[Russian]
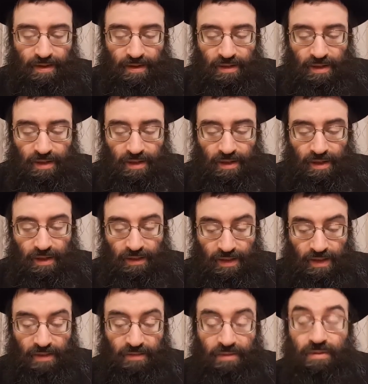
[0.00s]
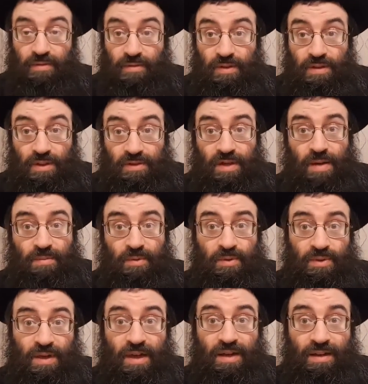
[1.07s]
э, она вышла замуж
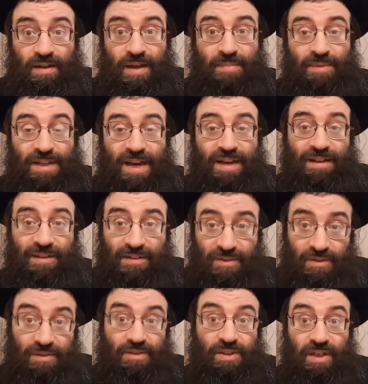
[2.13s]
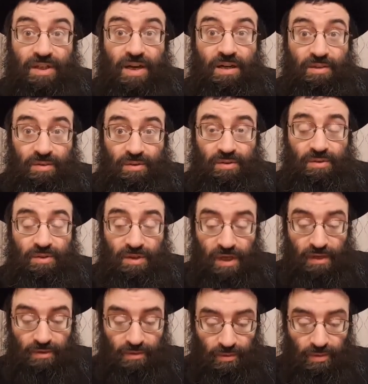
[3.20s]
за Ламдана, то есть человека, который
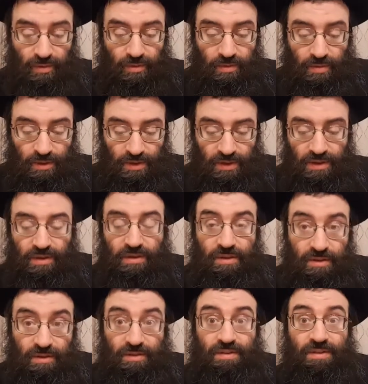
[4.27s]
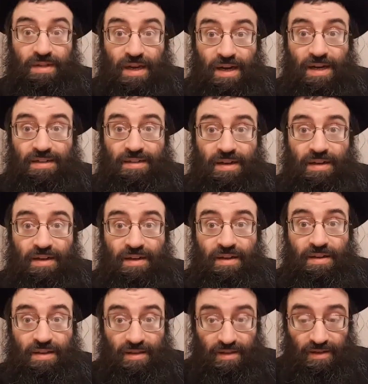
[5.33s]
изучает Тору очень старательно,
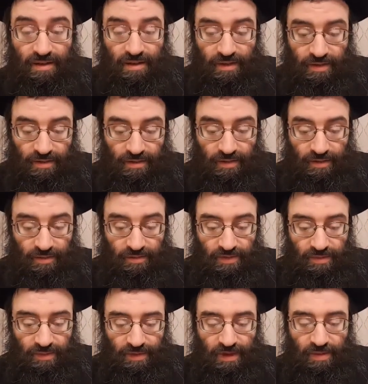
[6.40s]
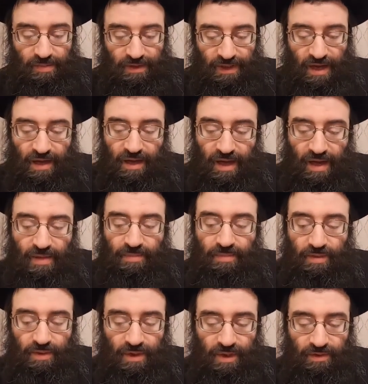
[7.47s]
и, э, видимо, Талмит Хахам,
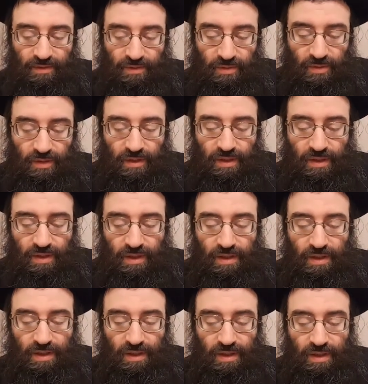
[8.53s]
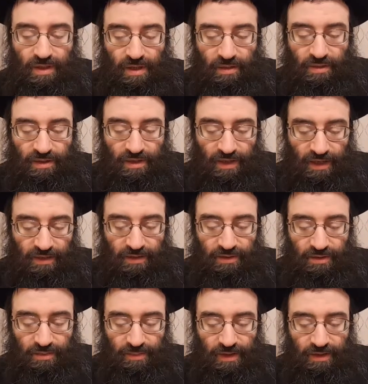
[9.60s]
мудрец Торы. И я очень рада,
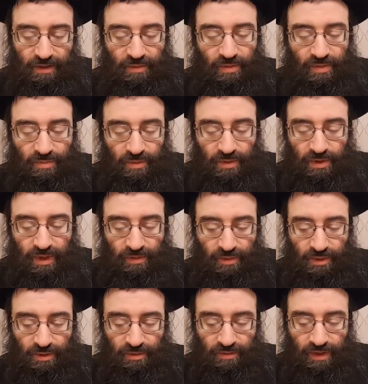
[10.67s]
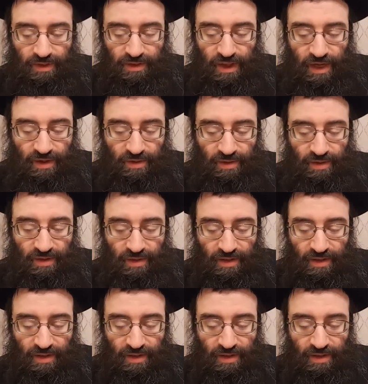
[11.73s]
что у меня такой муж, я очень уважаю.